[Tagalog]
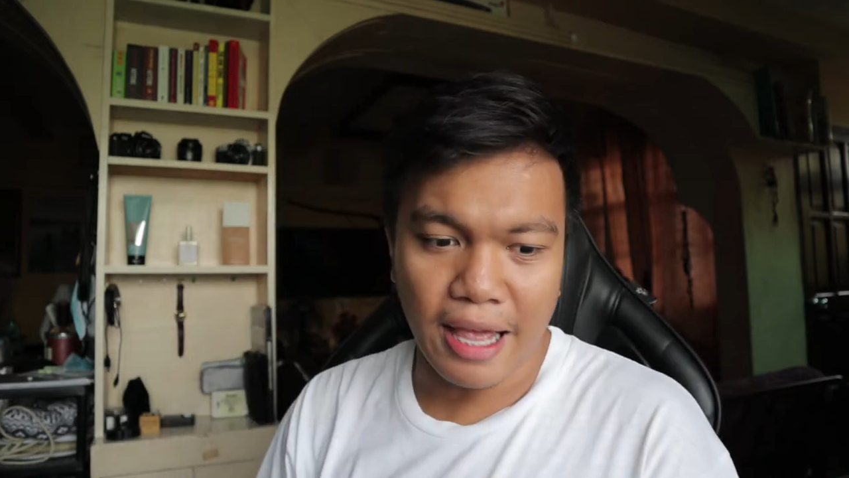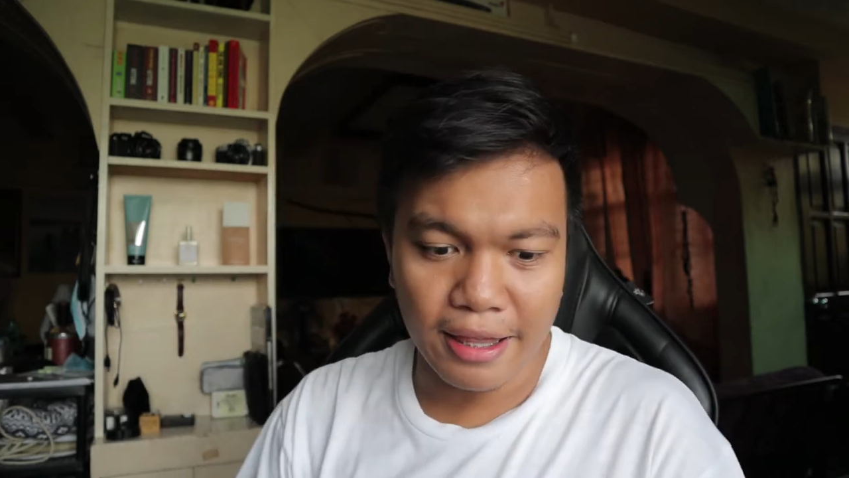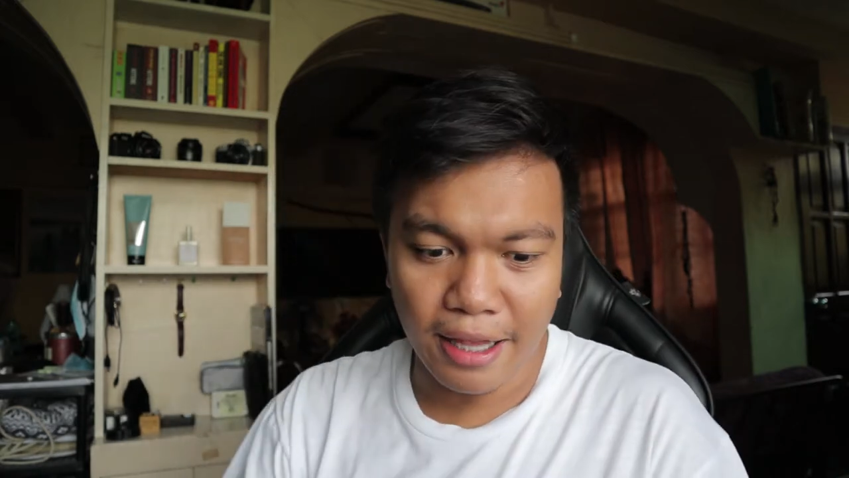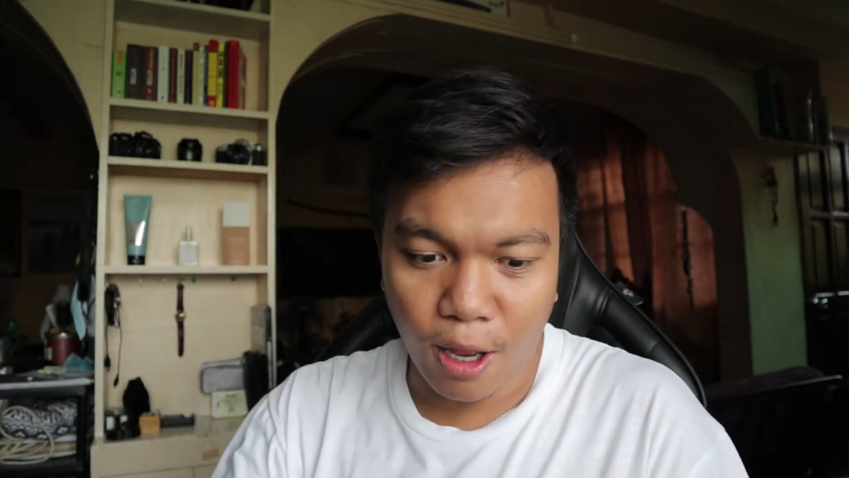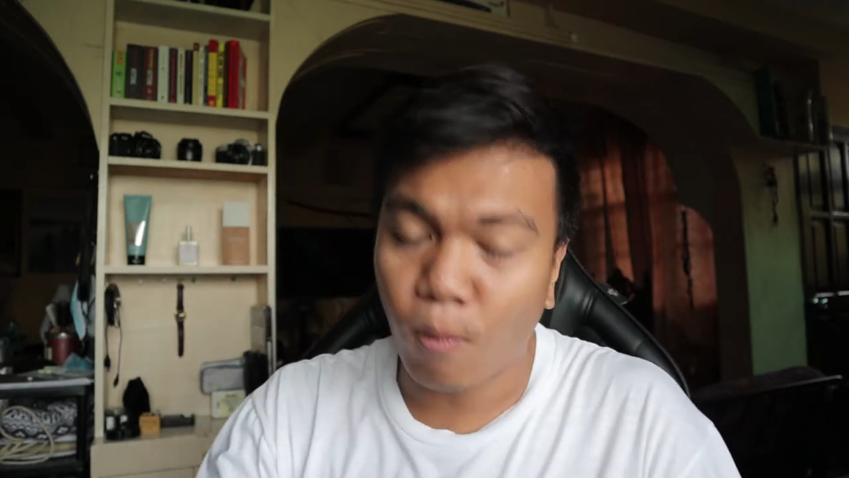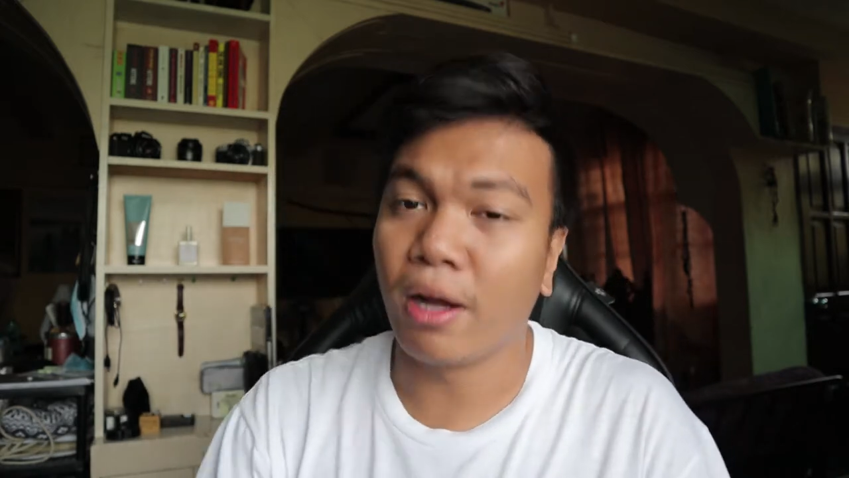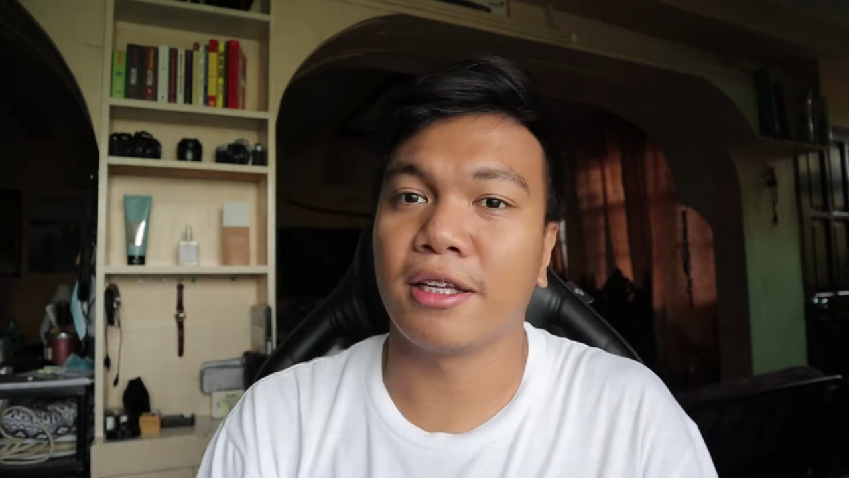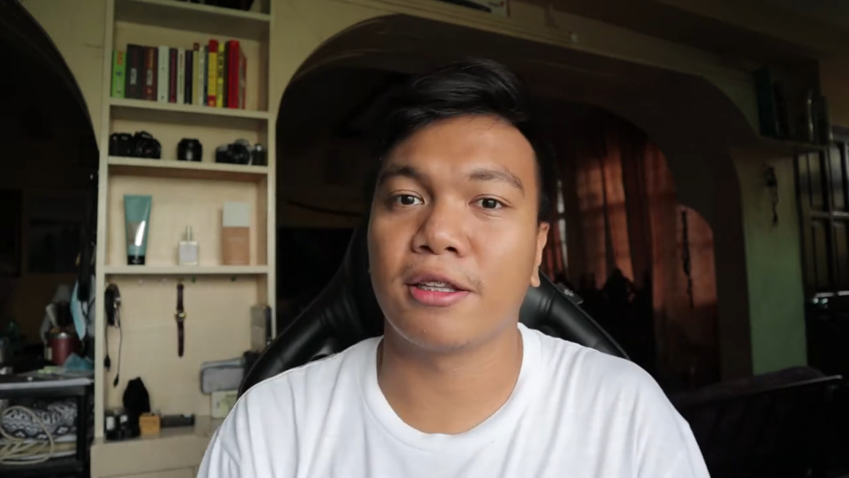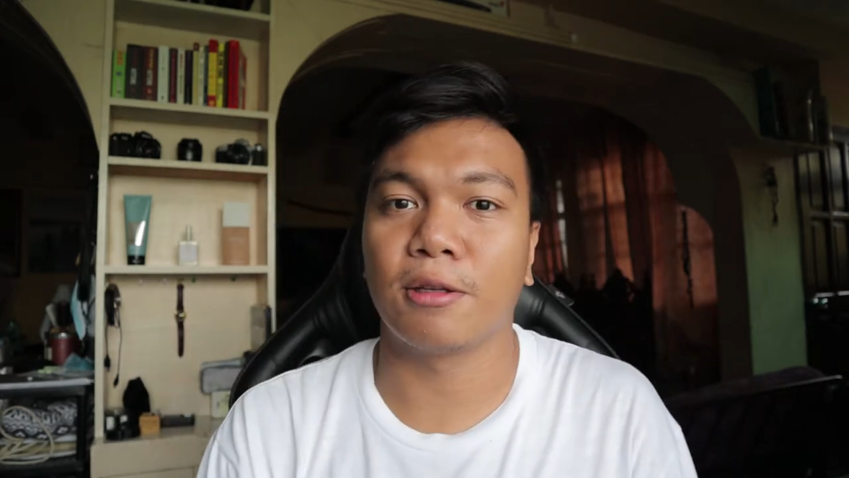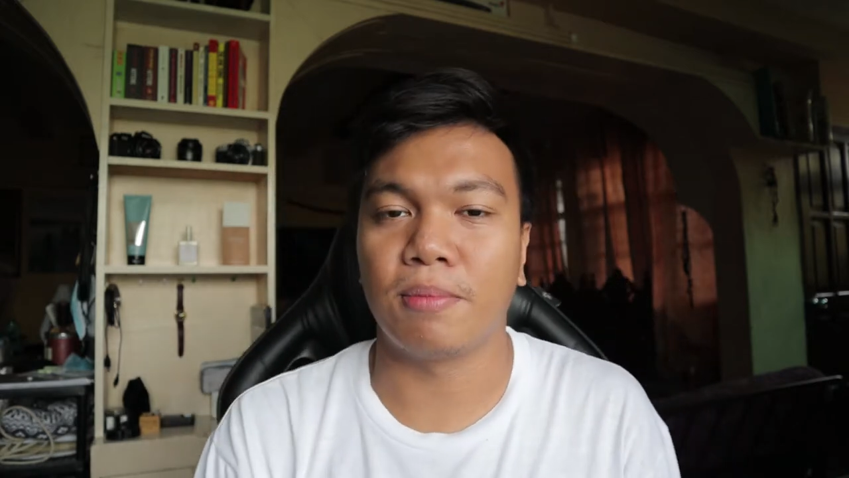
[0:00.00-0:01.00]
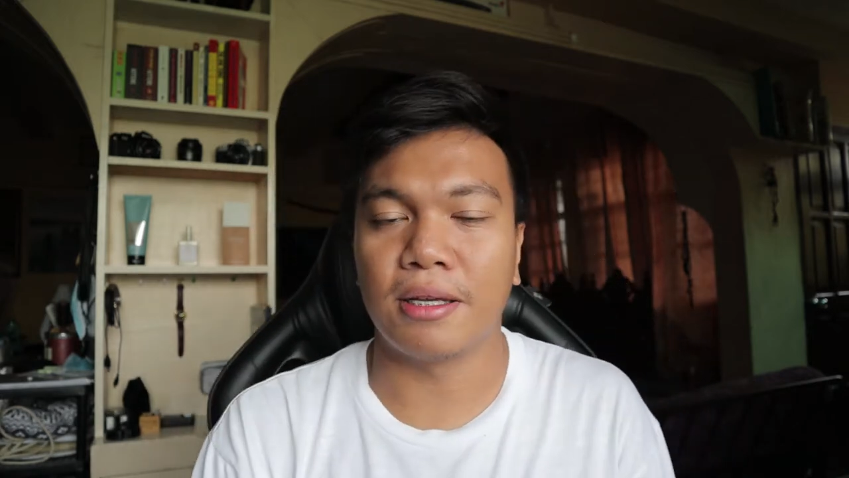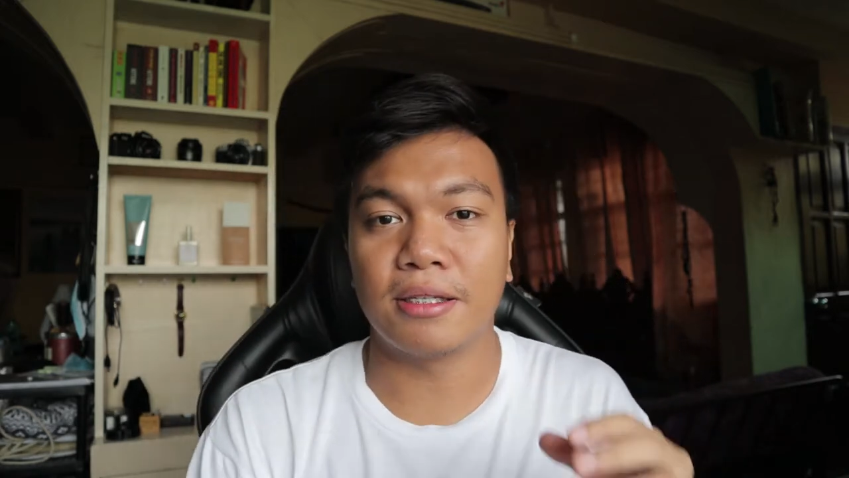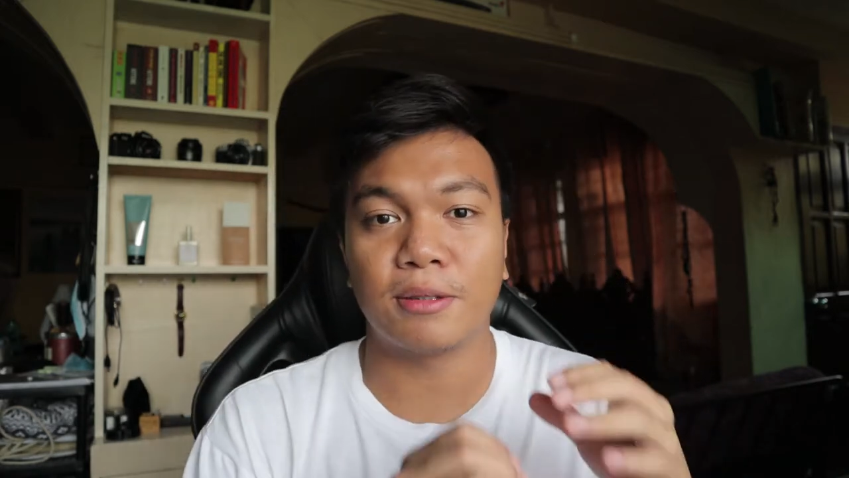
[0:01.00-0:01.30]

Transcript: And I wanted to be